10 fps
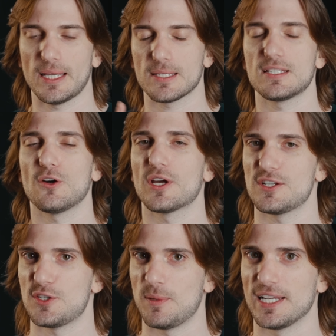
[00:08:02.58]
Essa é a hora
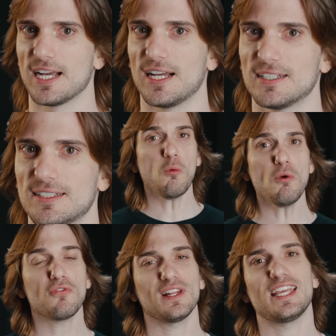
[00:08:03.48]
de explicar. Como
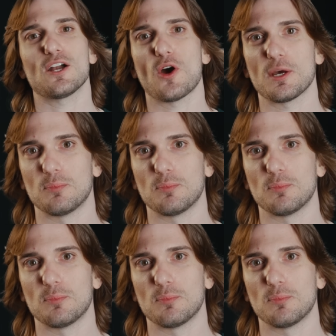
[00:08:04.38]
eu falei agora há